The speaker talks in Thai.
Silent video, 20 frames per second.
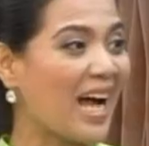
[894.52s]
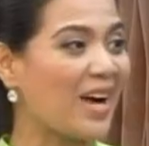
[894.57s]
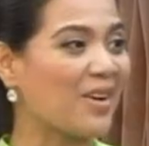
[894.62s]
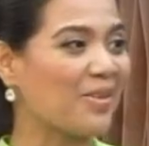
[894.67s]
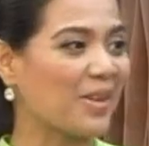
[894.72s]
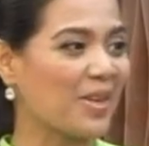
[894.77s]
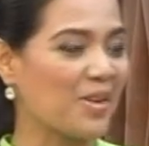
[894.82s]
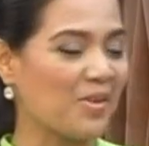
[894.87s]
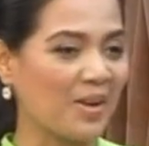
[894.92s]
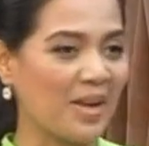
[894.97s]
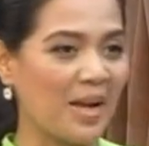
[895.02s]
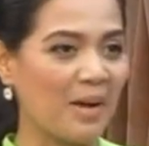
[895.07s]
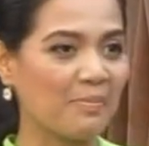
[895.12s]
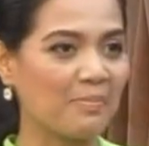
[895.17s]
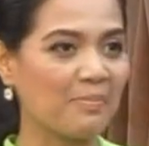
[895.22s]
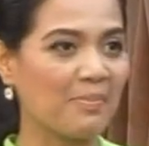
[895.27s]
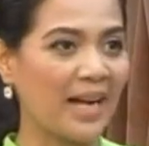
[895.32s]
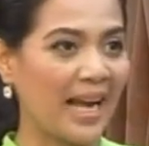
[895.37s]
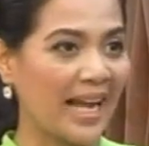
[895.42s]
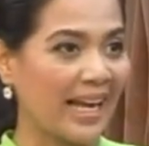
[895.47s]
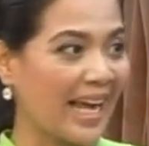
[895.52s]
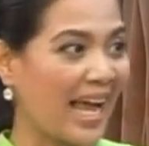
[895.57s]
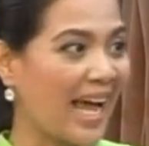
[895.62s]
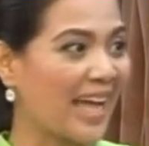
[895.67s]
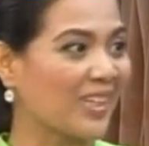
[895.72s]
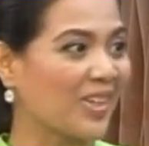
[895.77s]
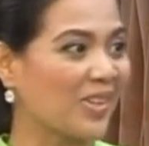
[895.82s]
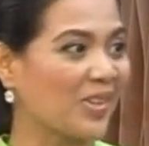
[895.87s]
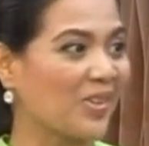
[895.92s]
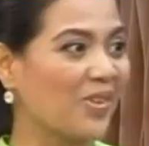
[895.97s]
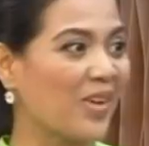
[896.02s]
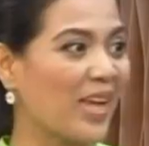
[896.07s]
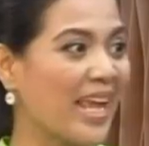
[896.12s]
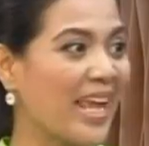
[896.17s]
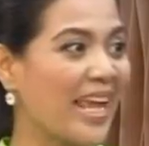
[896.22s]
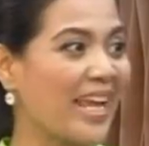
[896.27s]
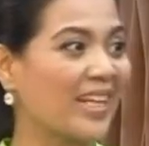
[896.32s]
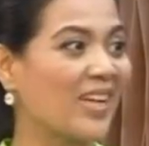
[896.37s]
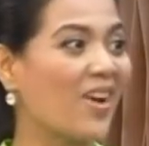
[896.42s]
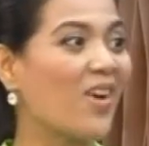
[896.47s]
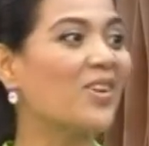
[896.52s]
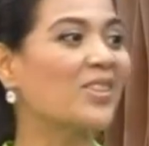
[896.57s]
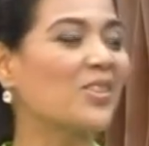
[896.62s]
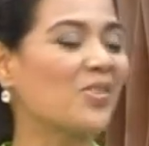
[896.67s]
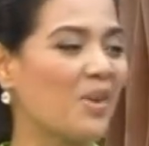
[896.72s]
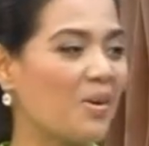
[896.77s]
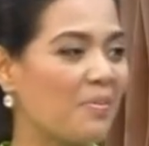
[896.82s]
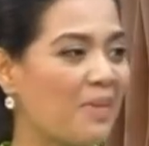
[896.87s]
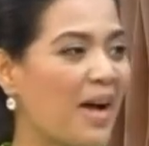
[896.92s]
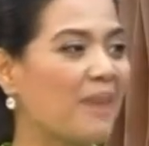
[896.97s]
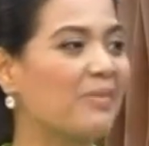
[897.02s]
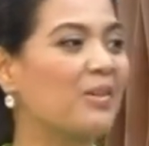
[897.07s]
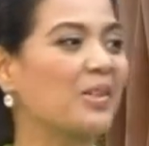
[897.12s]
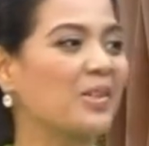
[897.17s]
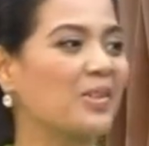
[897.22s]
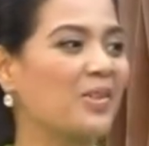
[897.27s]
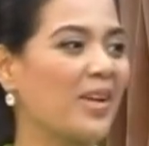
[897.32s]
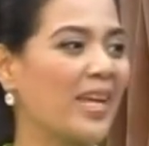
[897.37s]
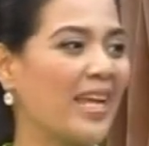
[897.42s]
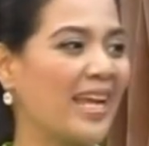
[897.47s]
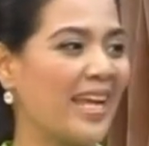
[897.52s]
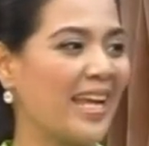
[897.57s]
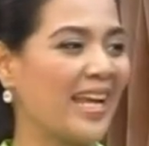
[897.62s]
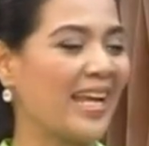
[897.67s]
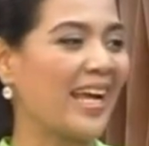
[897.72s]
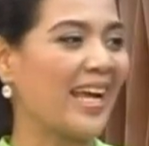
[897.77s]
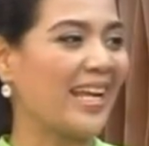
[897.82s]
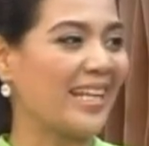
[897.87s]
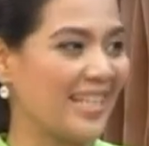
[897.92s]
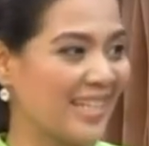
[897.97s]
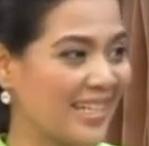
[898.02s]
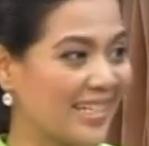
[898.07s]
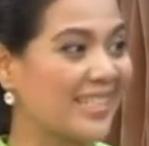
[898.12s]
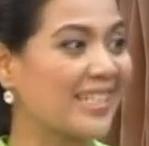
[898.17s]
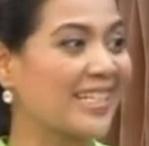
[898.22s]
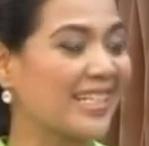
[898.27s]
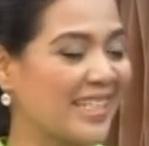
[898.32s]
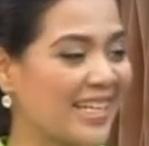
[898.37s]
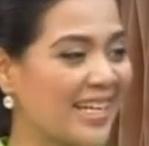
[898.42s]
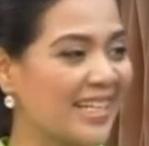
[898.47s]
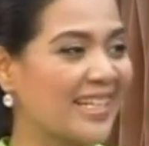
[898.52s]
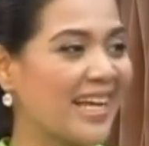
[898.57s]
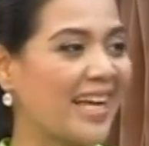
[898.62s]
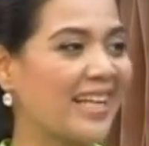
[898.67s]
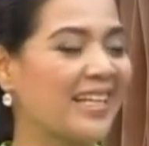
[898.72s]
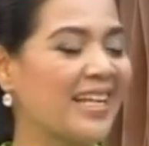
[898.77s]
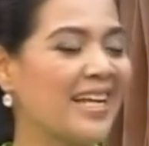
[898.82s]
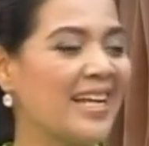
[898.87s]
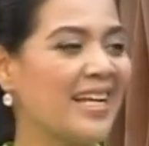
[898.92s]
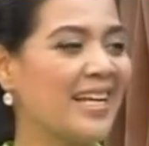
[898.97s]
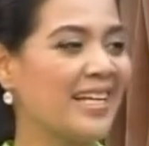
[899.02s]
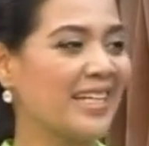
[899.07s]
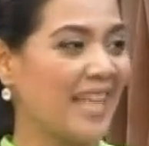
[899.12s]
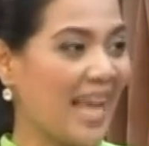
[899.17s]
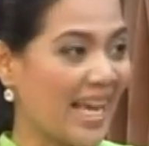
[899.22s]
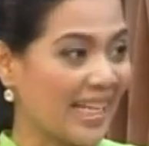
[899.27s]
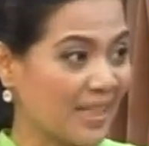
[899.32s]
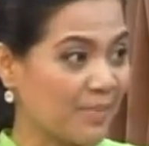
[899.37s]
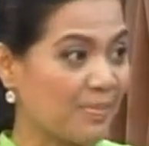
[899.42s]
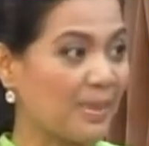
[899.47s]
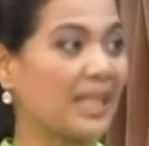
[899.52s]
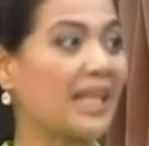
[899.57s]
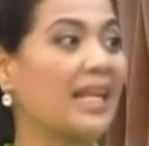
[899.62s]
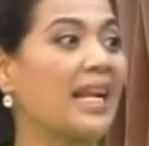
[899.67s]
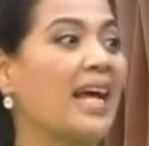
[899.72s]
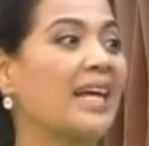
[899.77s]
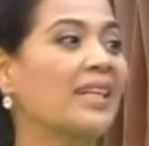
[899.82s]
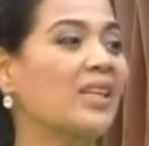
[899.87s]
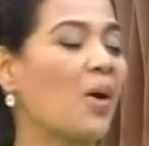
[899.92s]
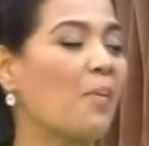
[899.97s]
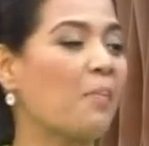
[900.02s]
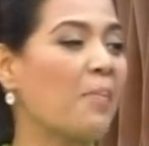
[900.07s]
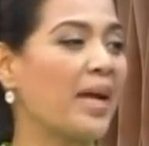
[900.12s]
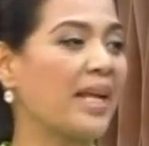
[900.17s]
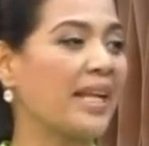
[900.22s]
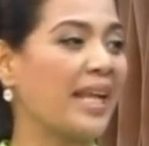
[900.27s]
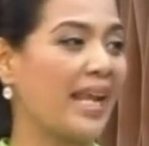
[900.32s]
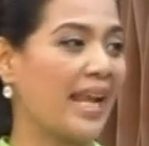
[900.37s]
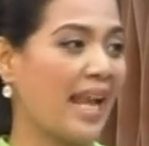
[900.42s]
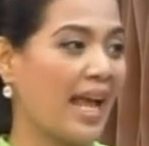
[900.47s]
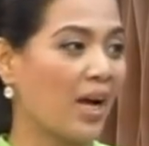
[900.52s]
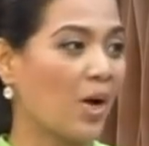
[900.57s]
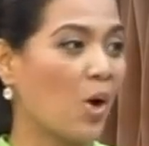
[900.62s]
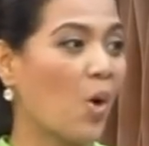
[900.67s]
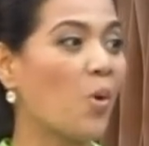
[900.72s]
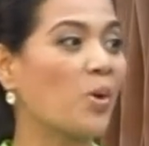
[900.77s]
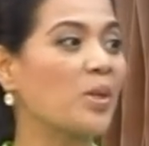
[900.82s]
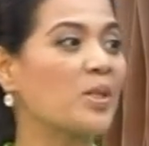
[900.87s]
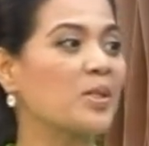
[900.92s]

ราวเกี่ยวกับพลังงานของตัวเองเนาะสุขภาพของตัวเองอันนี้คือสิ่งที่อาจารย์อยากจะพัฒนาต่อไปในอนาคต